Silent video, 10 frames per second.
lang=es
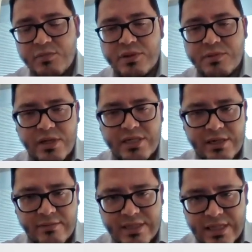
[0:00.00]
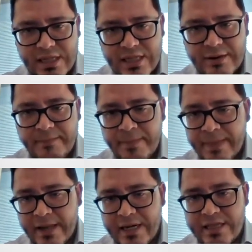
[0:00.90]
pues puede ser bastante
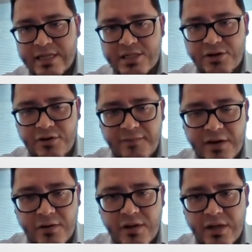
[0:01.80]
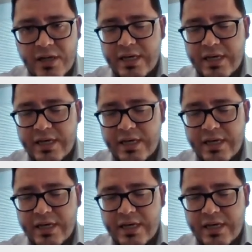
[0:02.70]
catastrófico.